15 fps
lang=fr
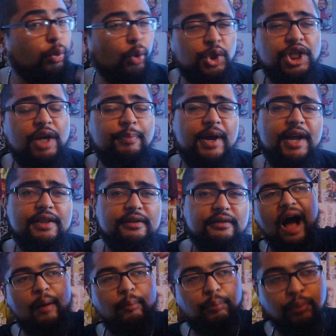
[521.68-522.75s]
pour Japan.
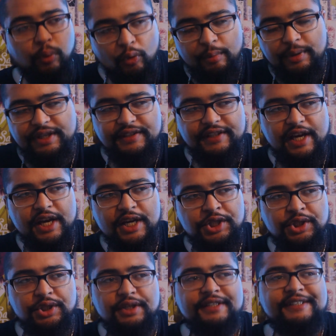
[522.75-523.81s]
Un bon
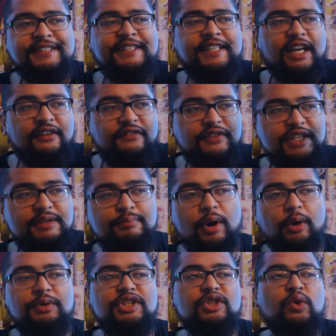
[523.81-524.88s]
message servi
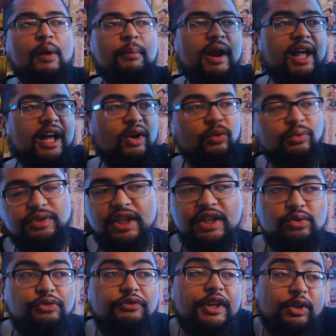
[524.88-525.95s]
par une histoire mal
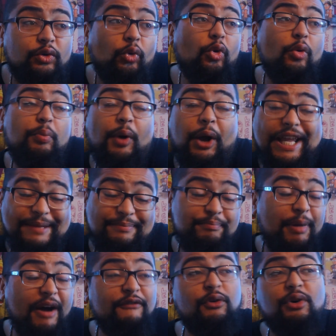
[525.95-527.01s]
racontée, du fait qu'on le prenne
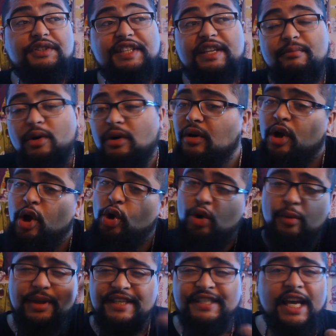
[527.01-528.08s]
pas forcément
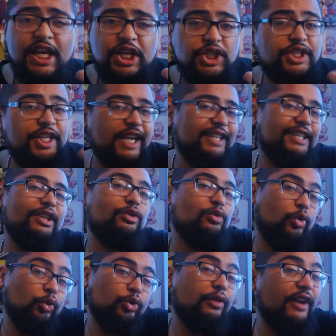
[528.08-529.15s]
le message tel
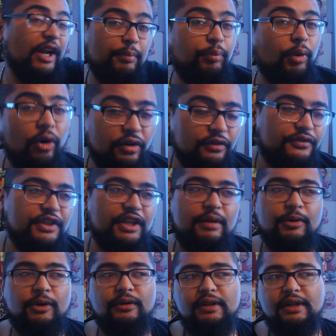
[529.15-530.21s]
qu'on devrait le prendre
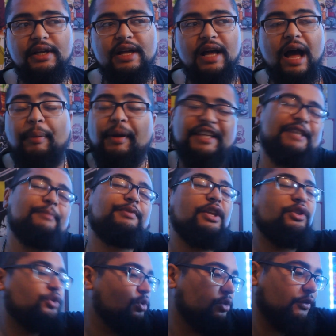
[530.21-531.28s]
finalement. Après, c'est
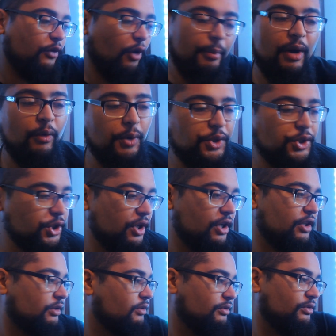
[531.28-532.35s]
peut-être dû au format
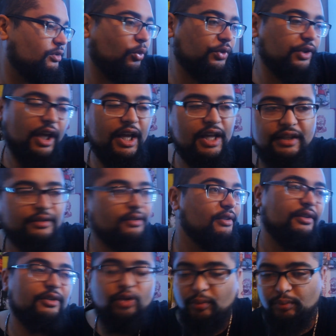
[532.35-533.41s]
one-shot, aux contraintes
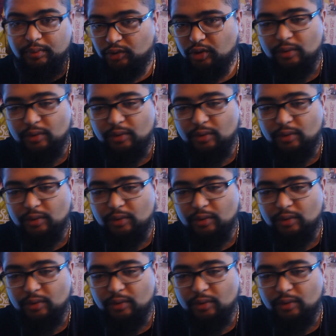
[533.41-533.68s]
euh, de,